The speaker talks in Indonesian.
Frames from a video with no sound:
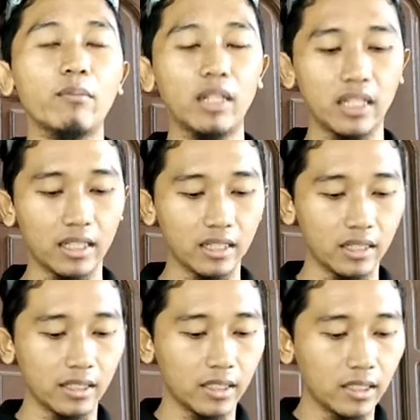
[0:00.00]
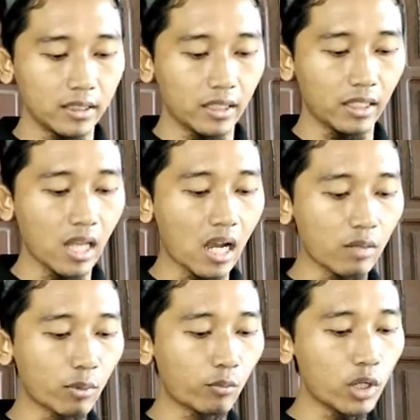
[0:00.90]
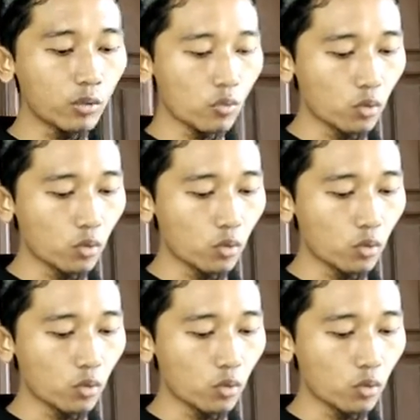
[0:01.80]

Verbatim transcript: mili Kita akan membuat